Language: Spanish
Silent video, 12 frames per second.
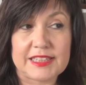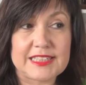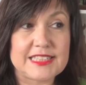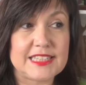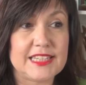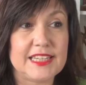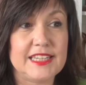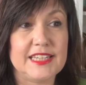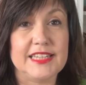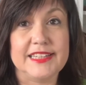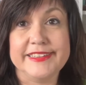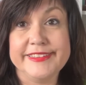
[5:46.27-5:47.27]
Así
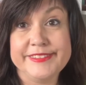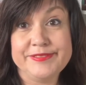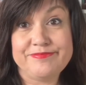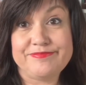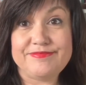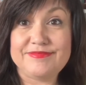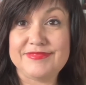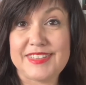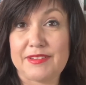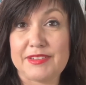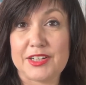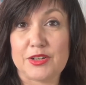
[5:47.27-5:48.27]
que
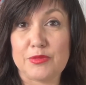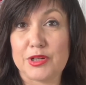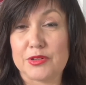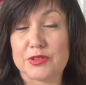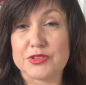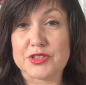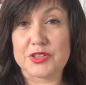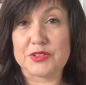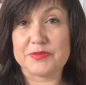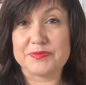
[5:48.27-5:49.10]
ya veré cómo lo consigo.